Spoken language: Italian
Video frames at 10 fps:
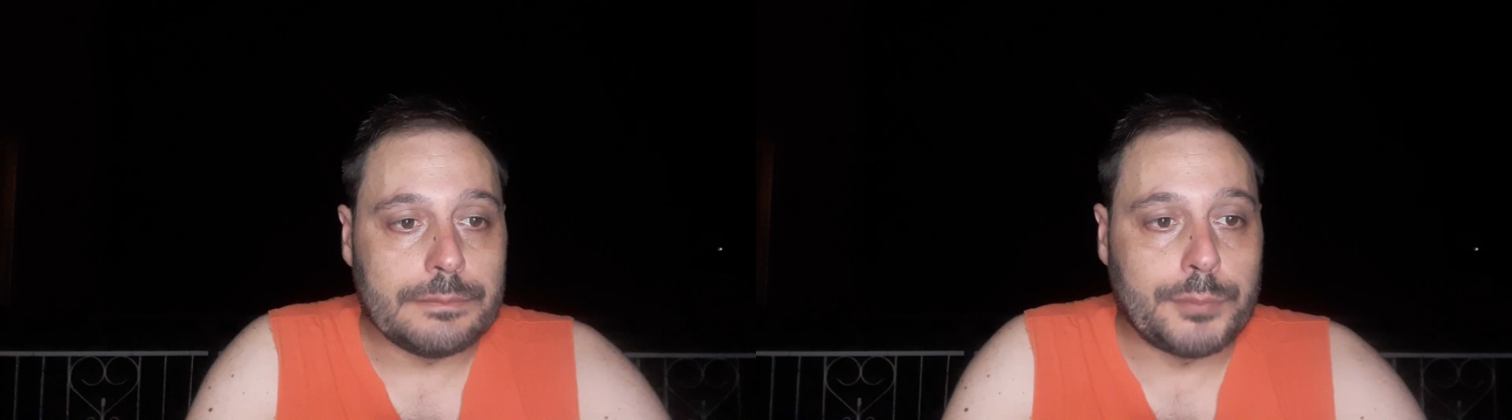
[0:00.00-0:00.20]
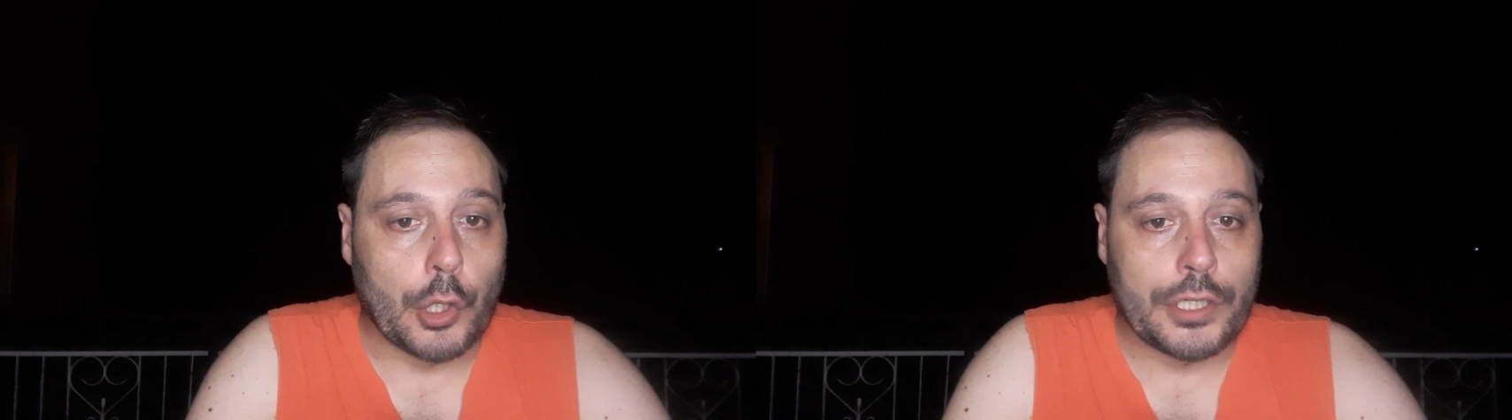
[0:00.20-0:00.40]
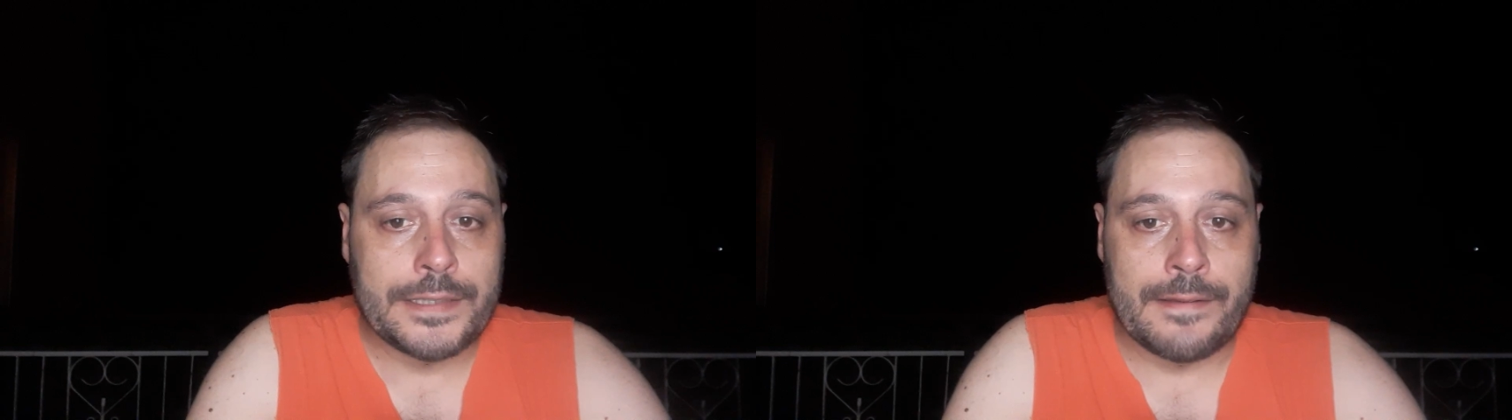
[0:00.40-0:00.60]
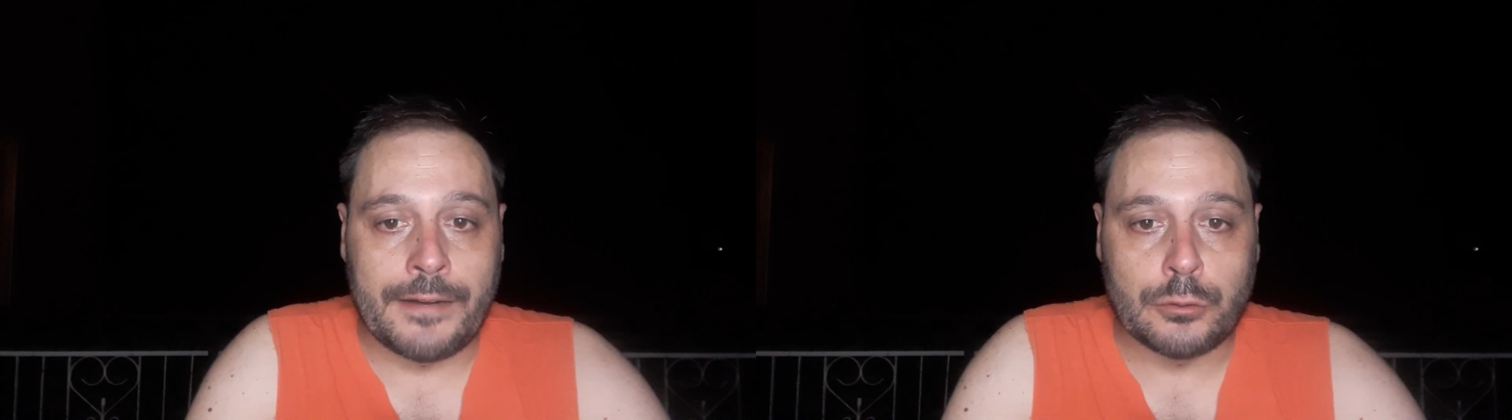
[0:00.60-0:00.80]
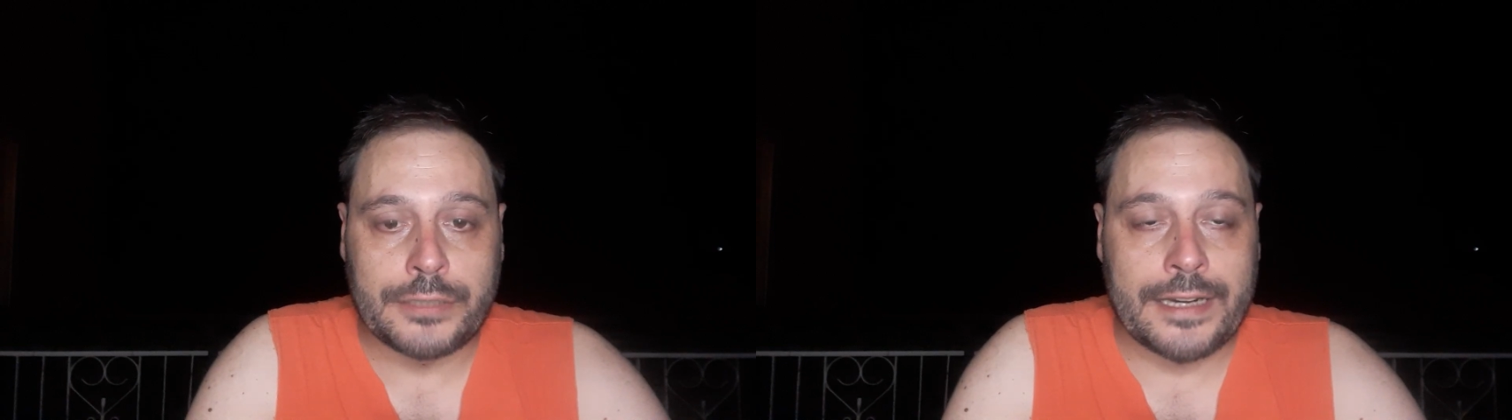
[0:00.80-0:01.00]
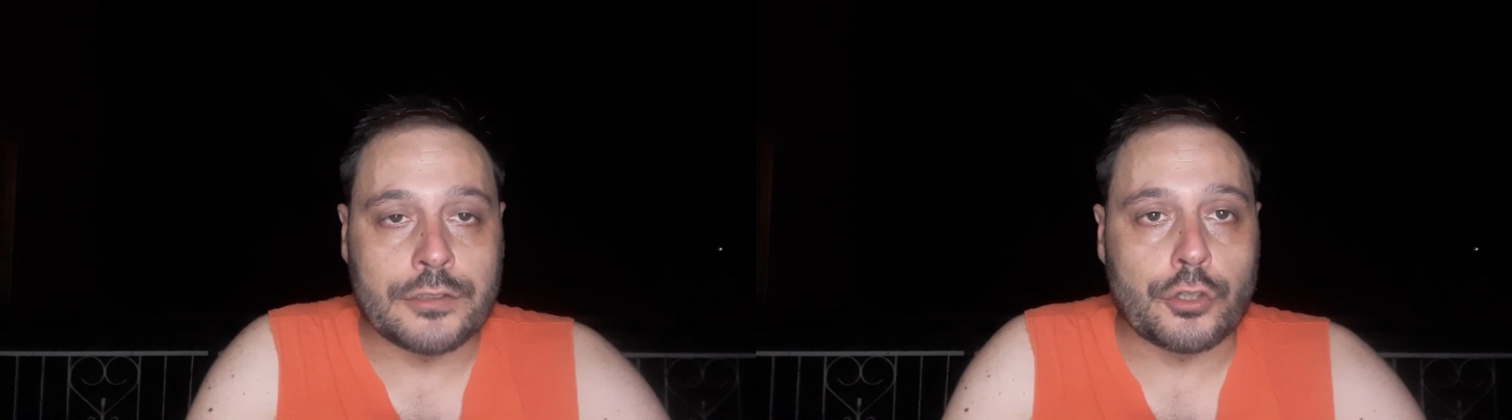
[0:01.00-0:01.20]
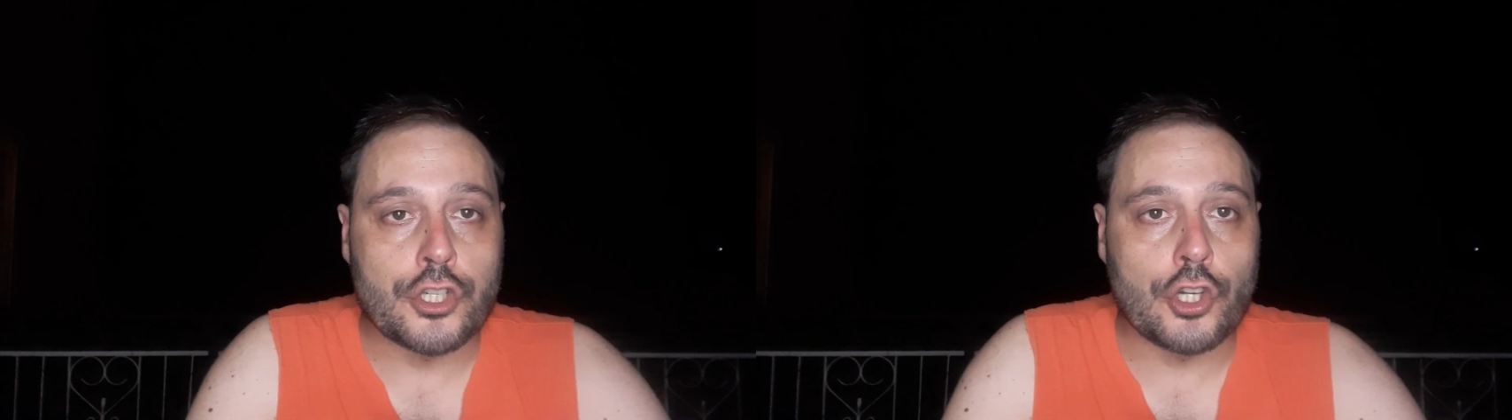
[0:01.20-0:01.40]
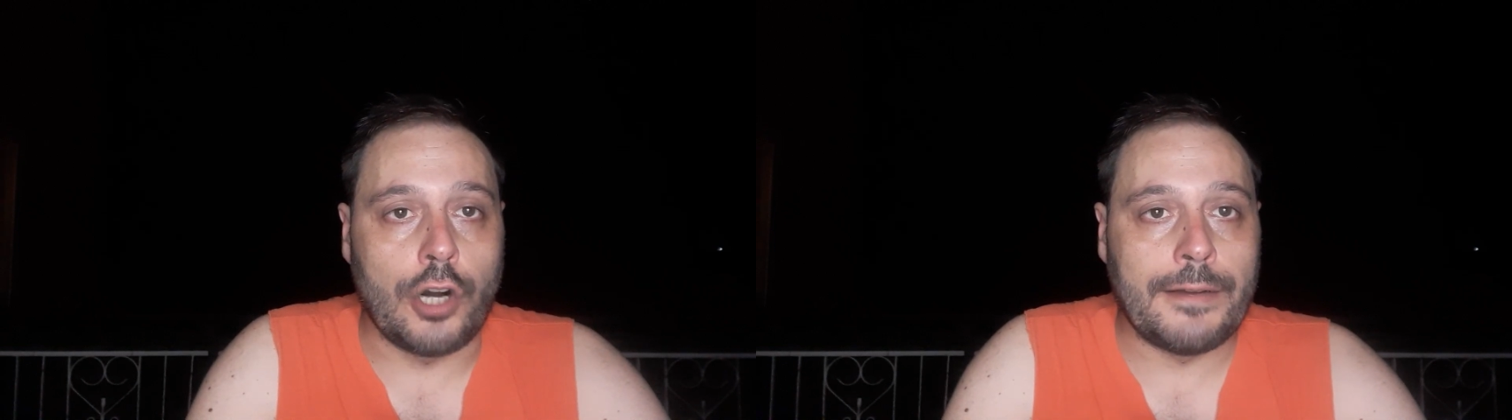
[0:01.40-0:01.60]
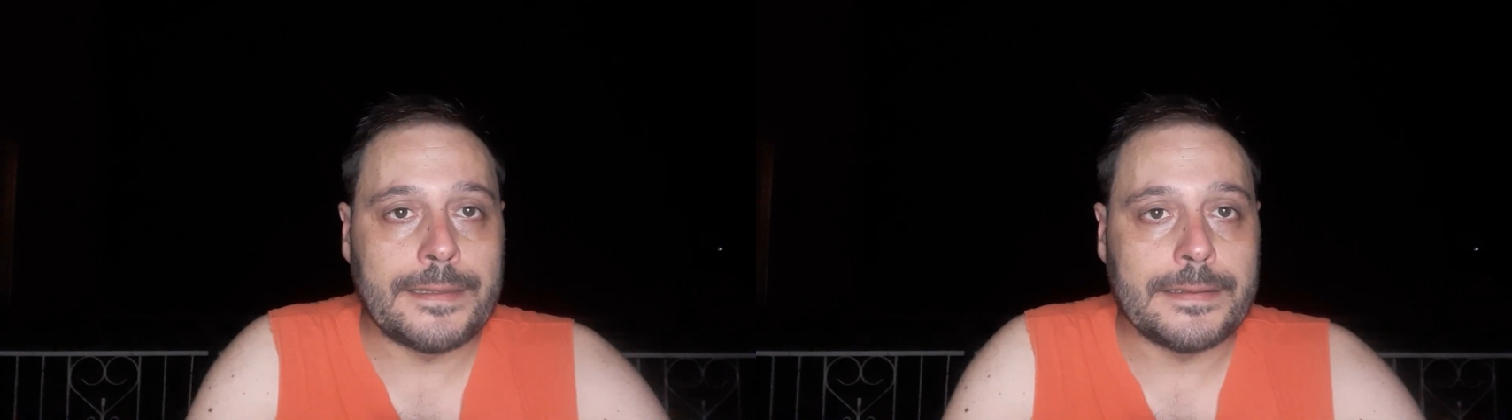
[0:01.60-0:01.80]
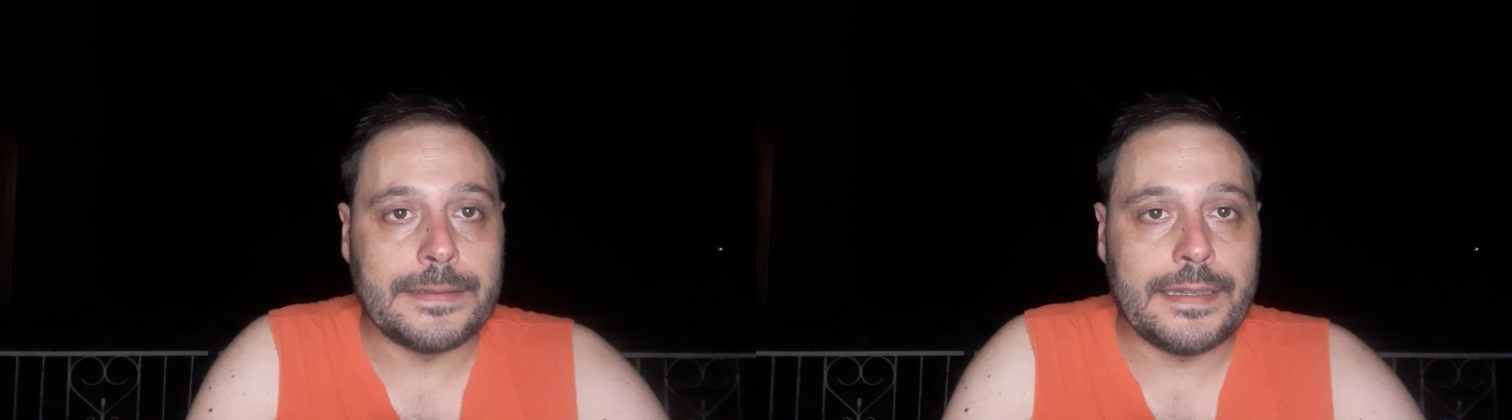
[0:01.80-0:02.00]
Pioli deve valutare solo i
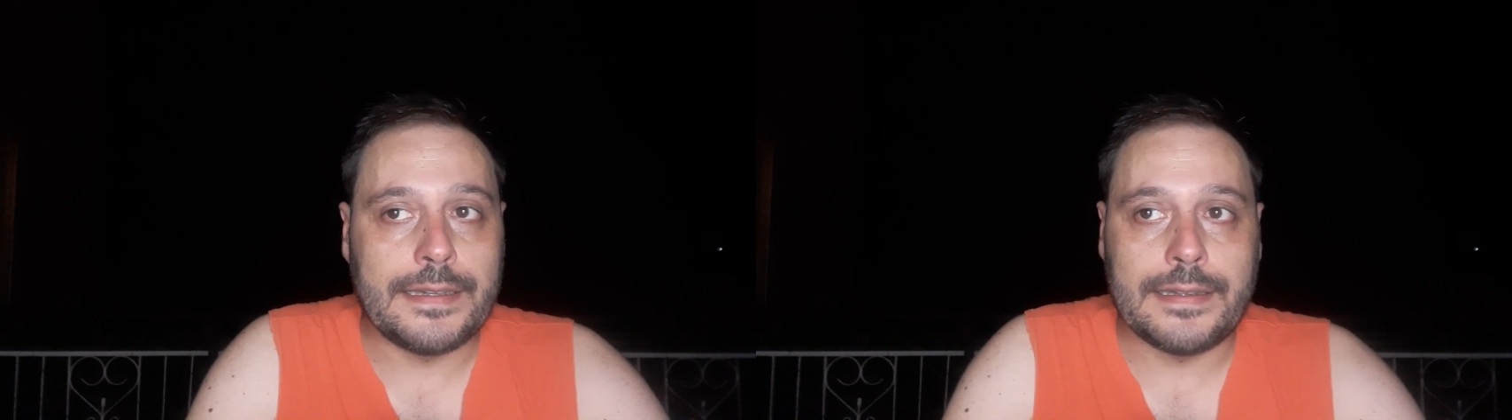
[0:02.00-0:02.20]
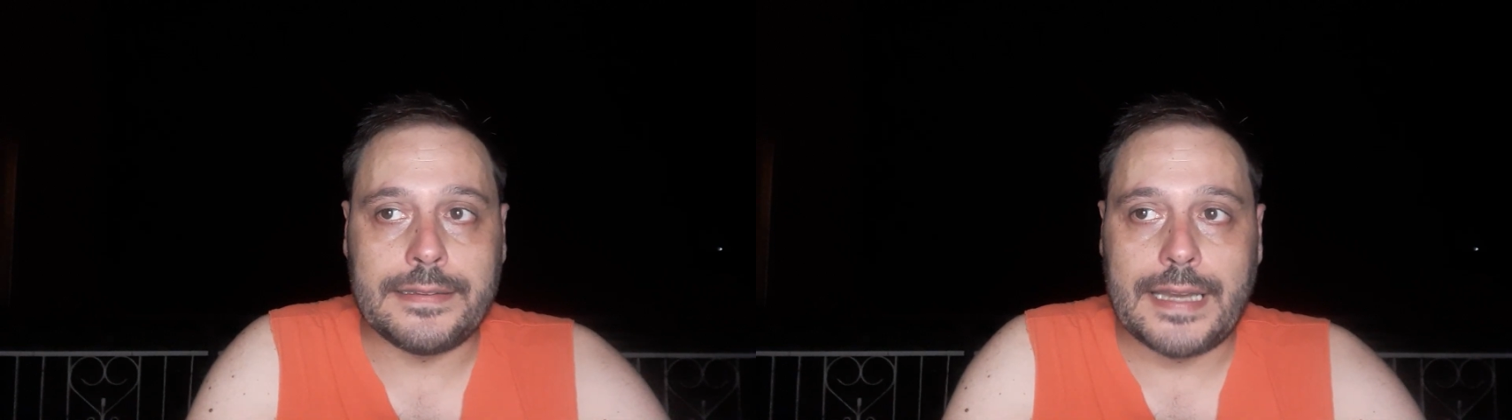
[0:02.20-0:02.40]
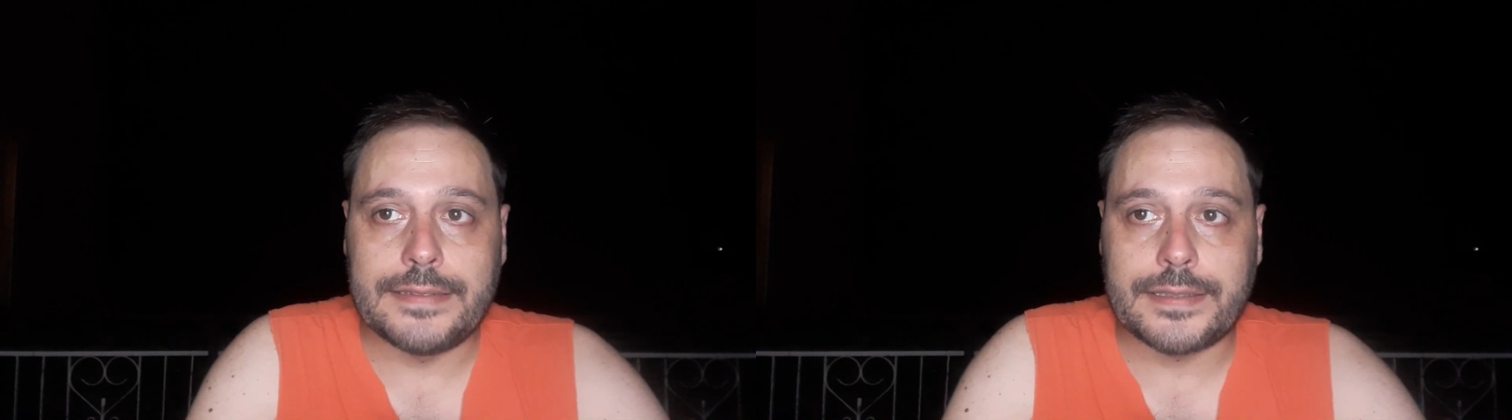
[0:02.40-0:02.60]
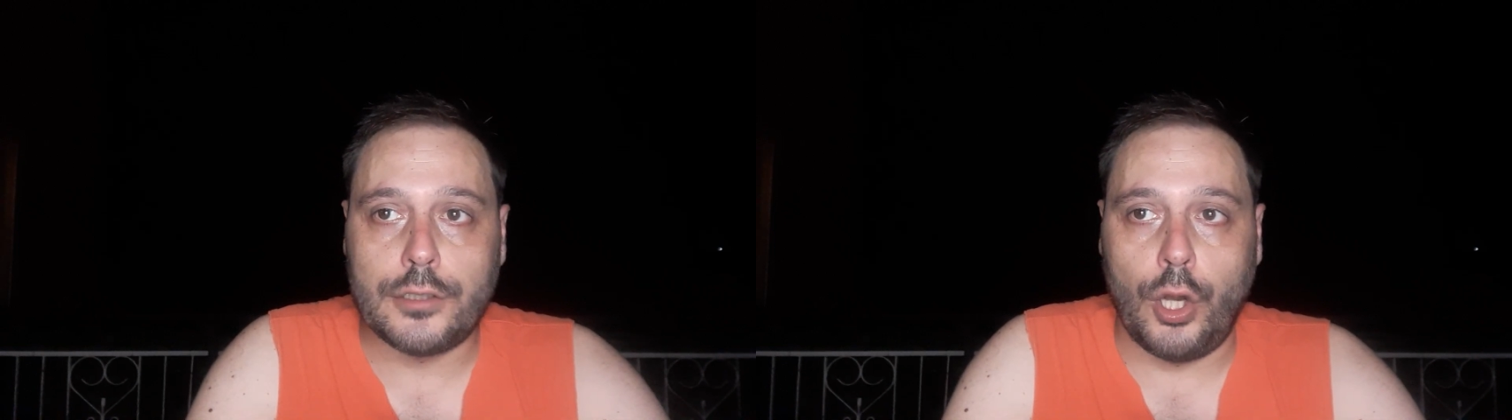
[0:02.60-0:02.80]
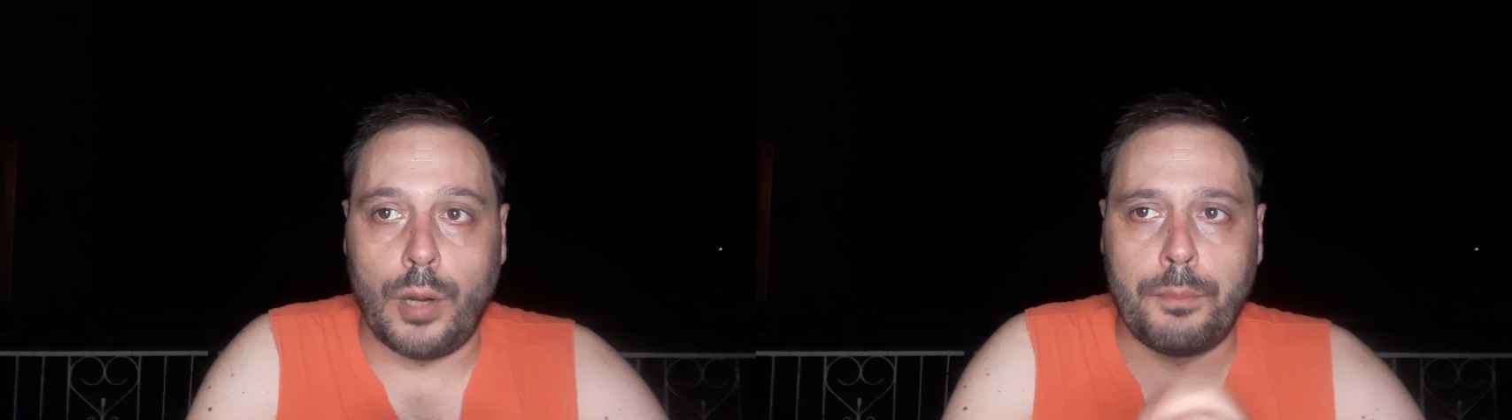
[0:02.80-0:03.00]
giovani, eh, gli altri no.